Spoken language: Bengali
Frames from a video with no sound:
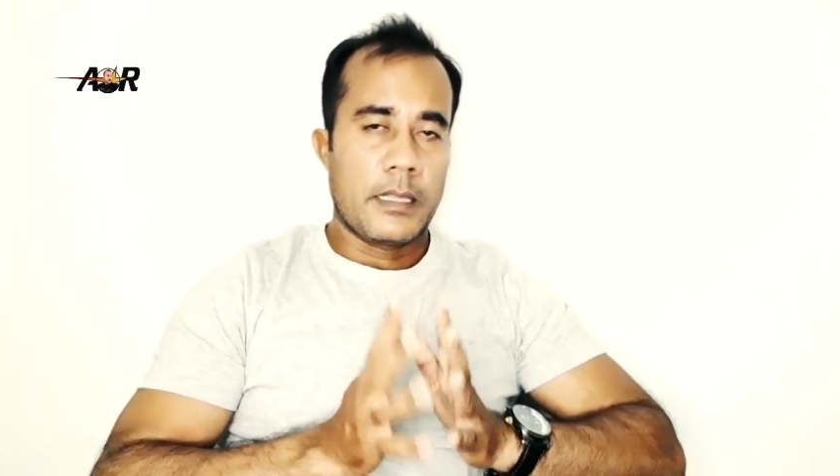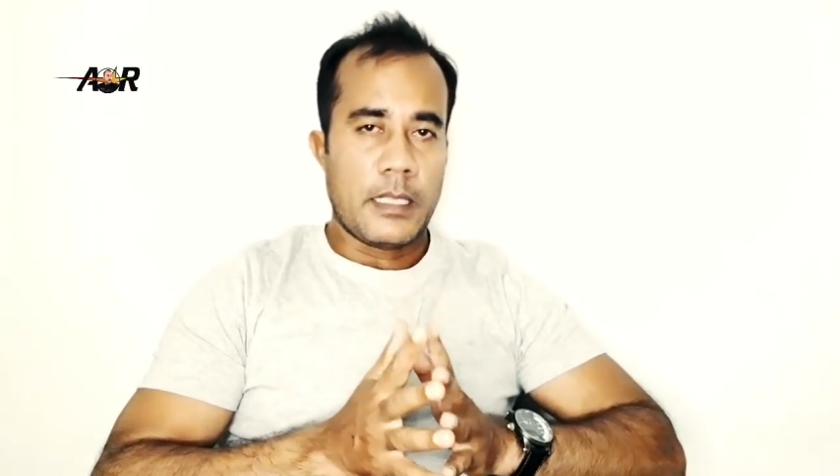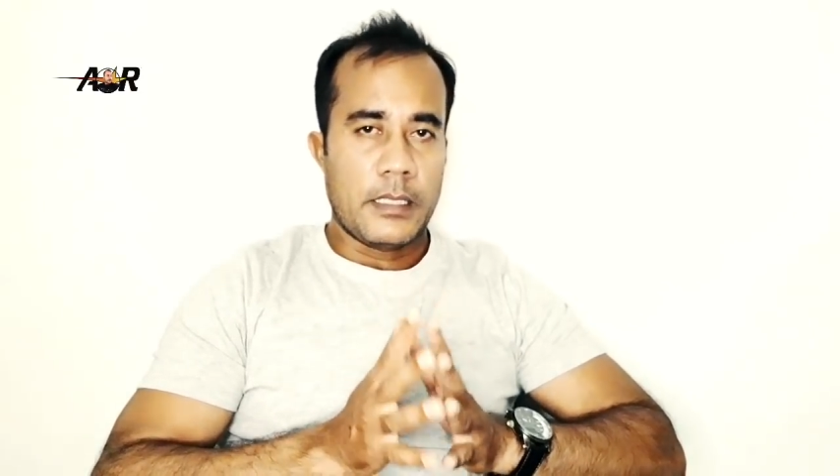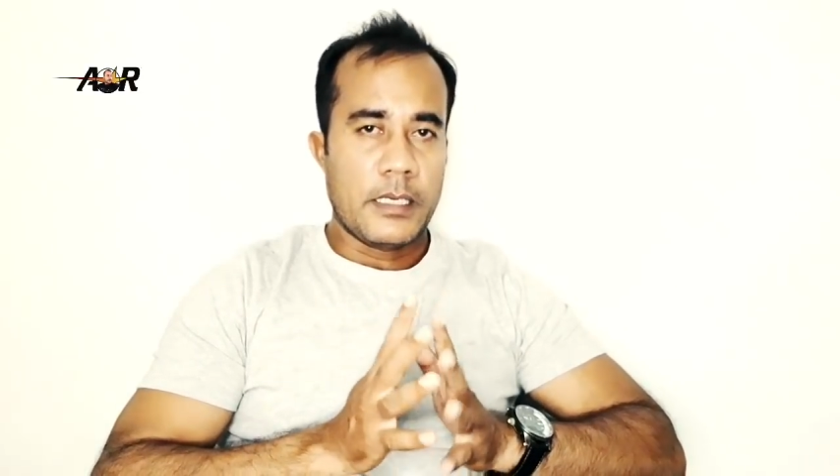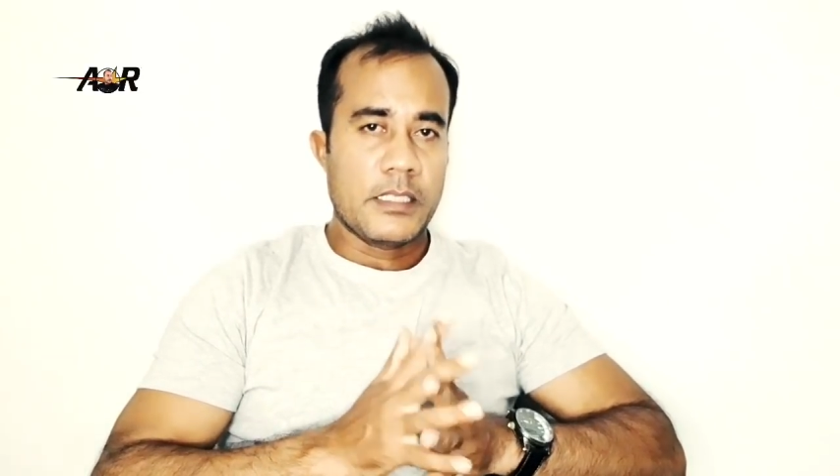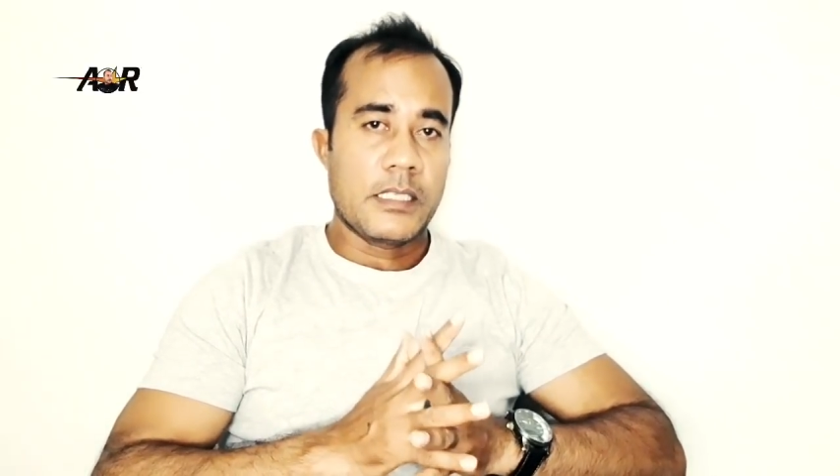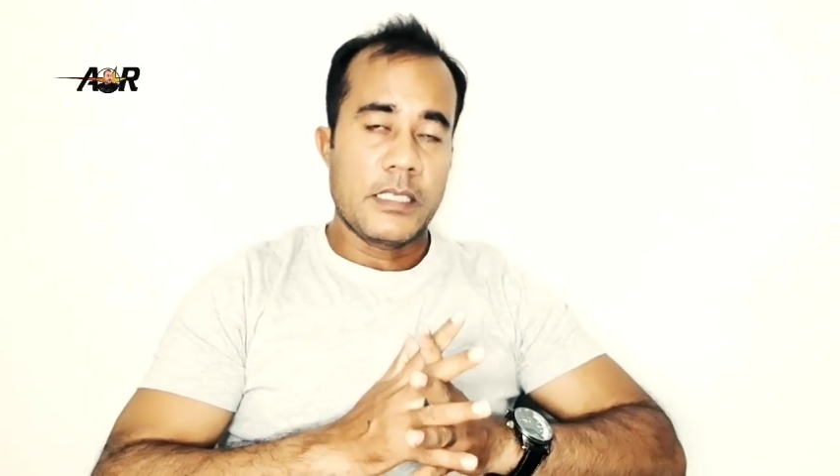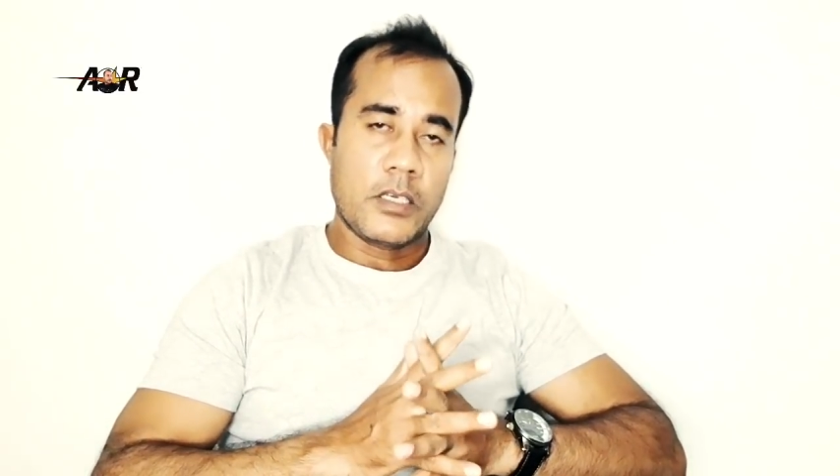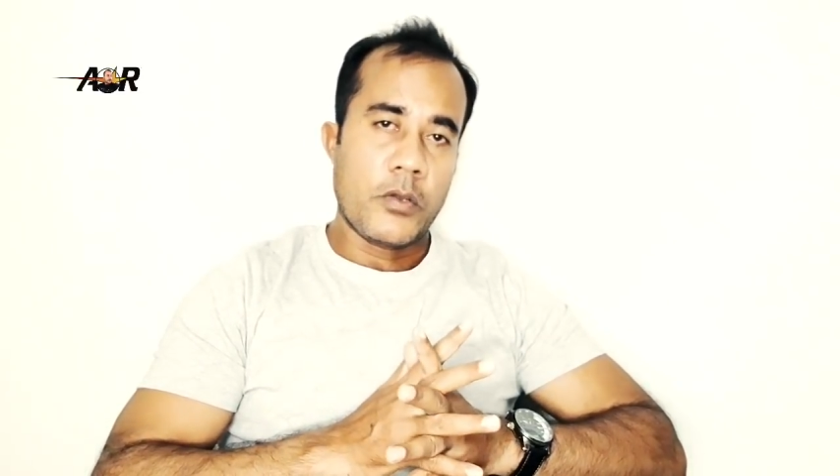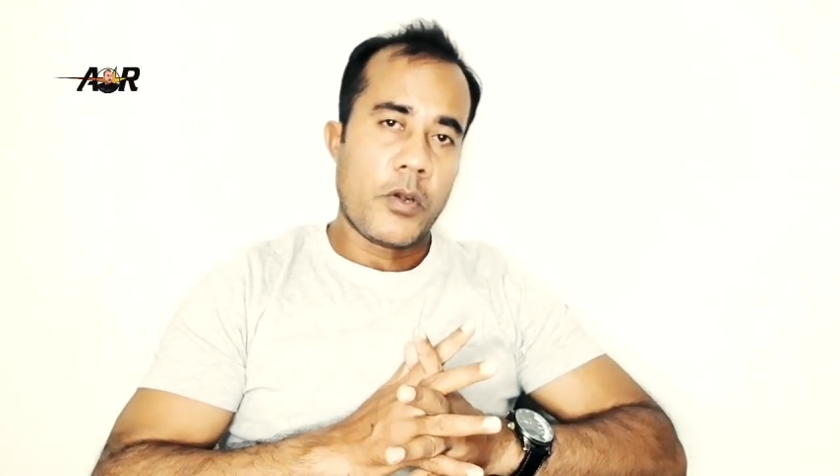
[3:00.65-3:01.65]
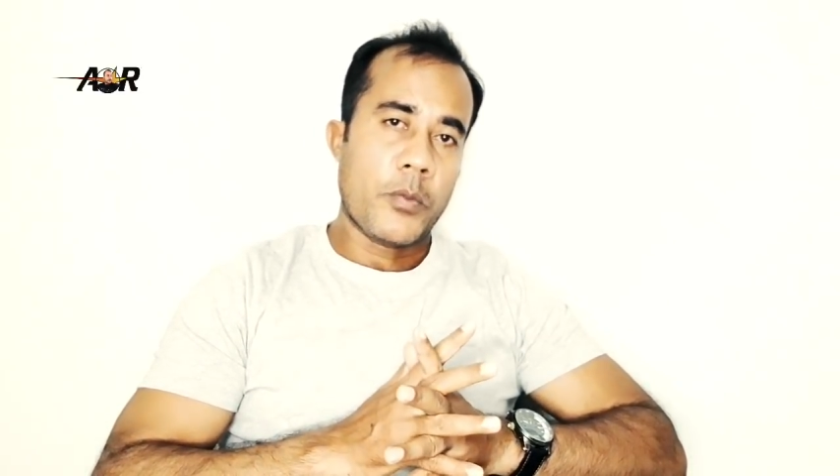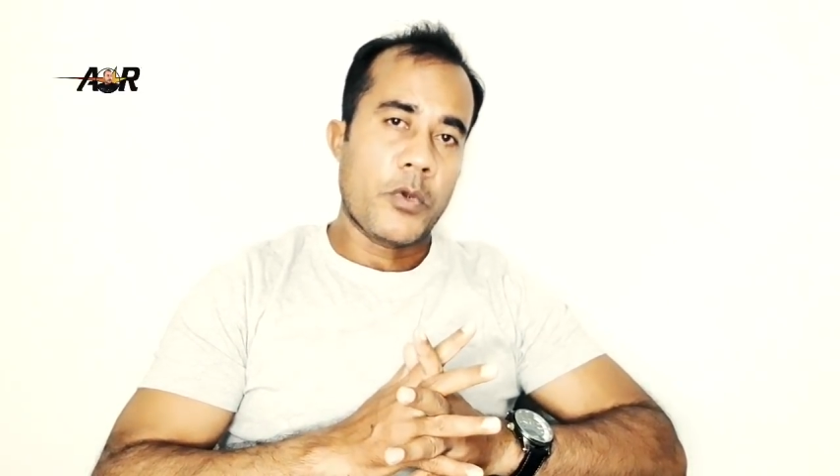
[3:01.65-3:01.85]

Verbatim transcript: তাদের কাছে সেন্ড করার